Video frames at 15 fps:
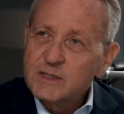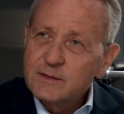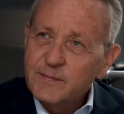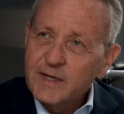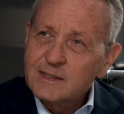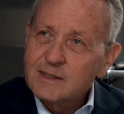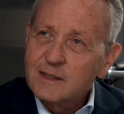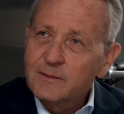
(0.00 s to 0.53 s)
bis zum
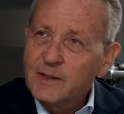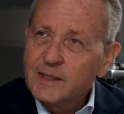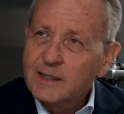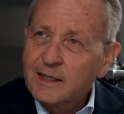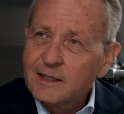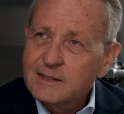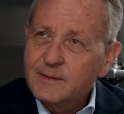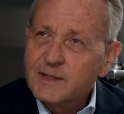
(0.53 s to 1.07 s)
ersten
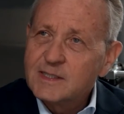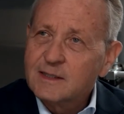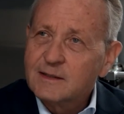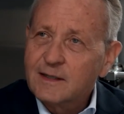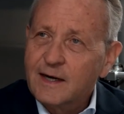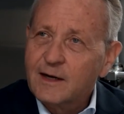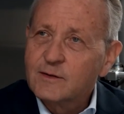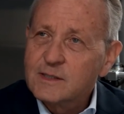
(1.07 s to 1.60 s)
Quartal
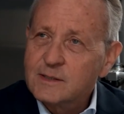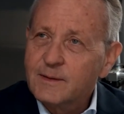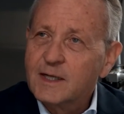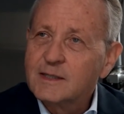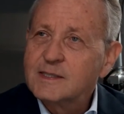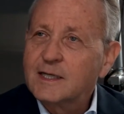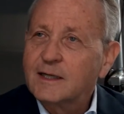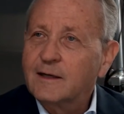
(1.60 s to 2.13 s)

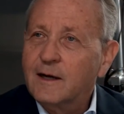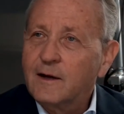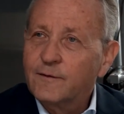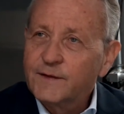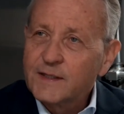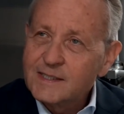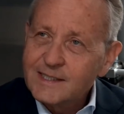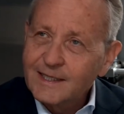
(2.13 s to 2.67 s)
2023
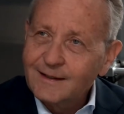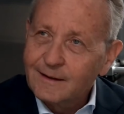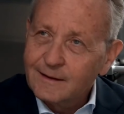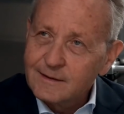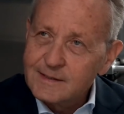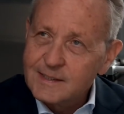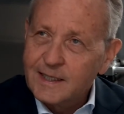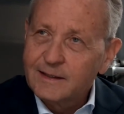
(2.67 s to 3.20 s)
auf der
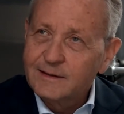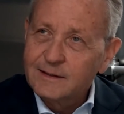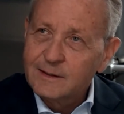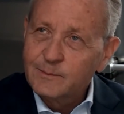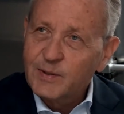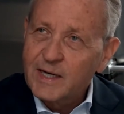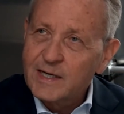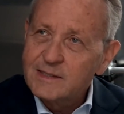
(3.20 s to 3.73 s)
sicheren Seite,
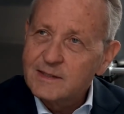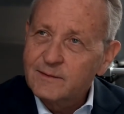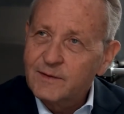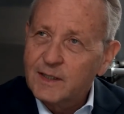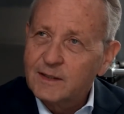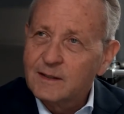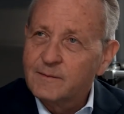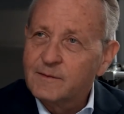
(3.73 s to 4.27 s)
die Preise
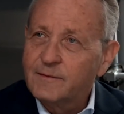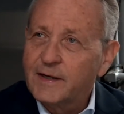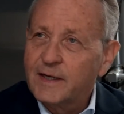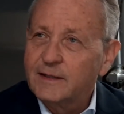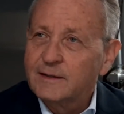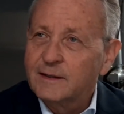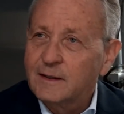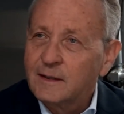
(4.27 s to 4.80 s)
werden aber
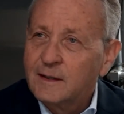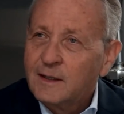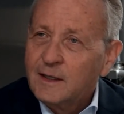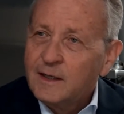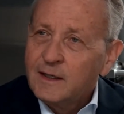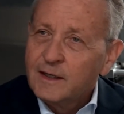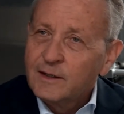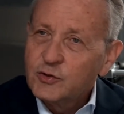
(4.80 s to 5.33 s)
weiter
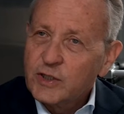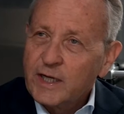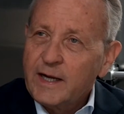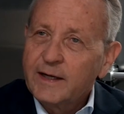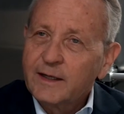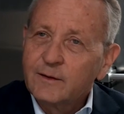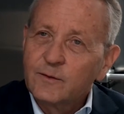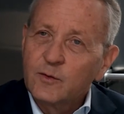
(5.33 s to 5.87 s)
äh,
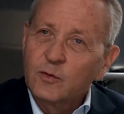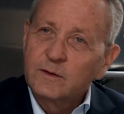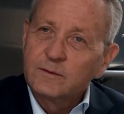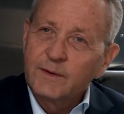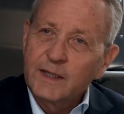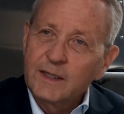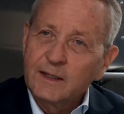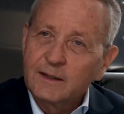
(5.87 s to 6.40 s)
steigen
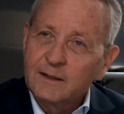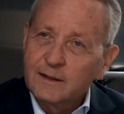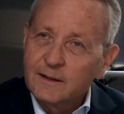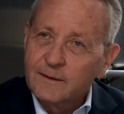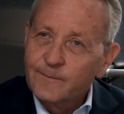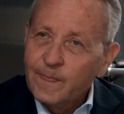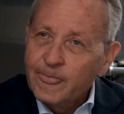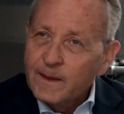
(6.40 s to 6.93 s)
und wenn ich
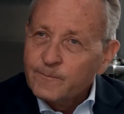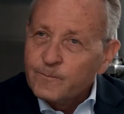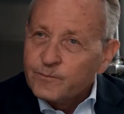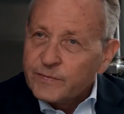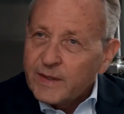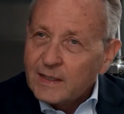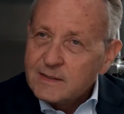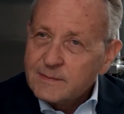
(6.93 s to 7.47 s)
äh,
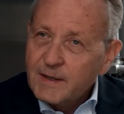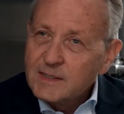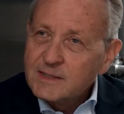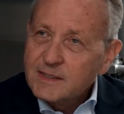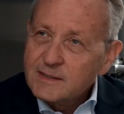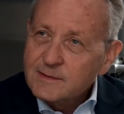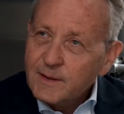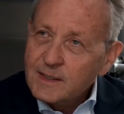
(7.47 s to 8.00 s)

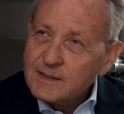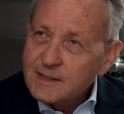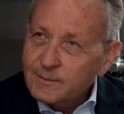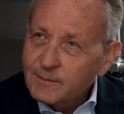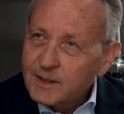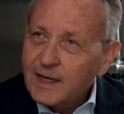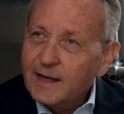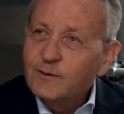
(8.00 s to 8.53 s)

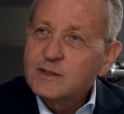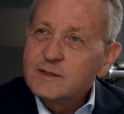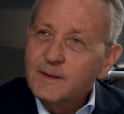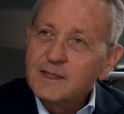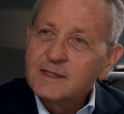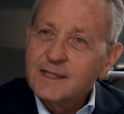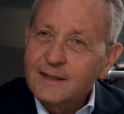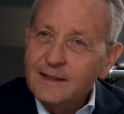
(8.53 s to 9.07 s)
2020 mit
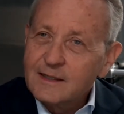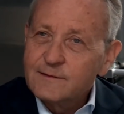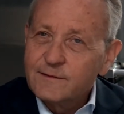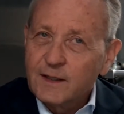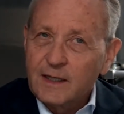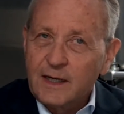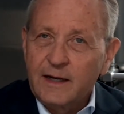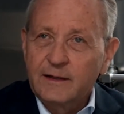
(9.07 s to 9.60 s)
21 jetzt
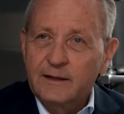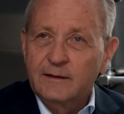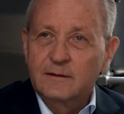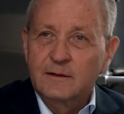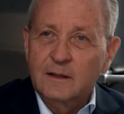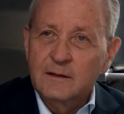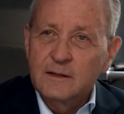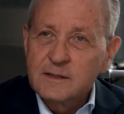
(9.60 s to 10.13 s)
vergleiche,
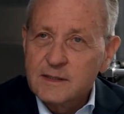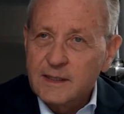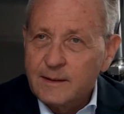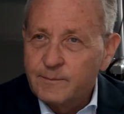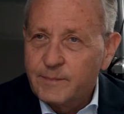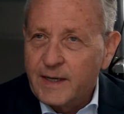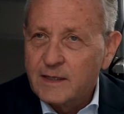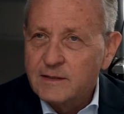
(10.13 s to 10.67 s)
dann ist
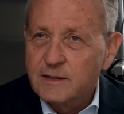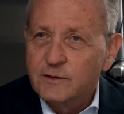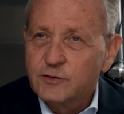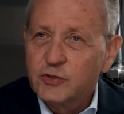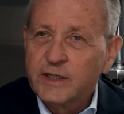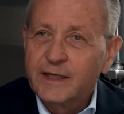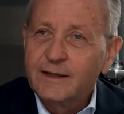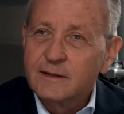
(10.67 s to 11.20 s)
ein
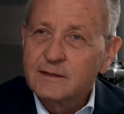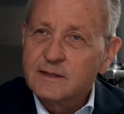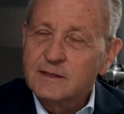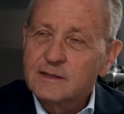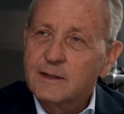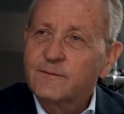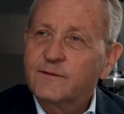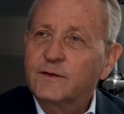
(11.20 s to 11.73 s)
Preisanstieg
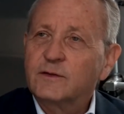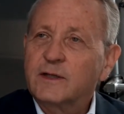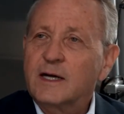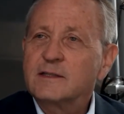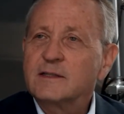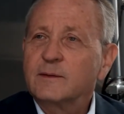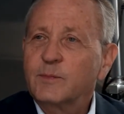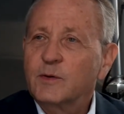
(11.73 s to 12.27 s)
insgesamt von
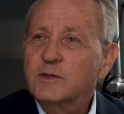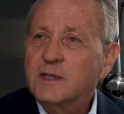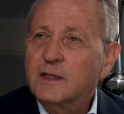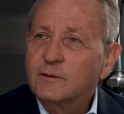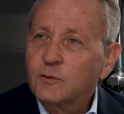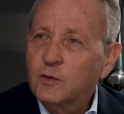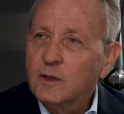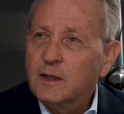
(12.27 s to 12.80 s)
30
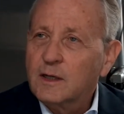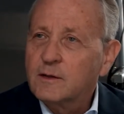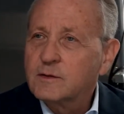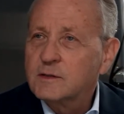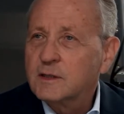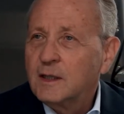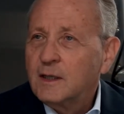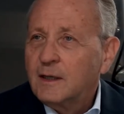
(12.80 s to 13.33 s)
Prozent
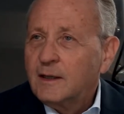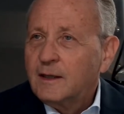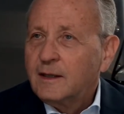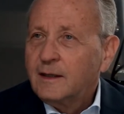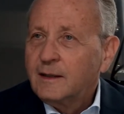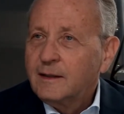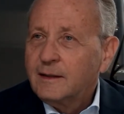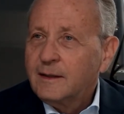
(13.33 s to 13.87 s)
durchaus
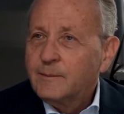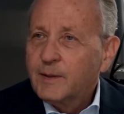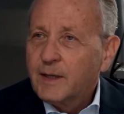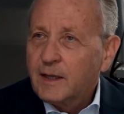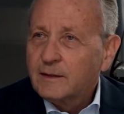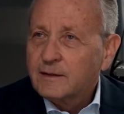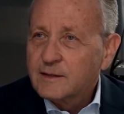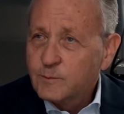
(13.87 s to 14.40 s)
äh, im
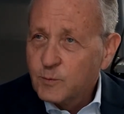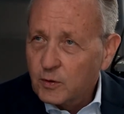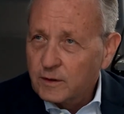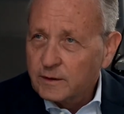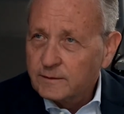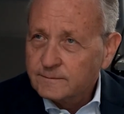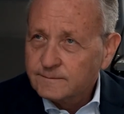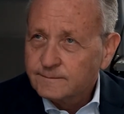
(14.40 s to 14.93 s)
Bereich des
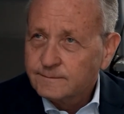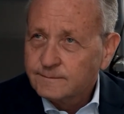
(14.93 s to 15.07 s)
Möglichen.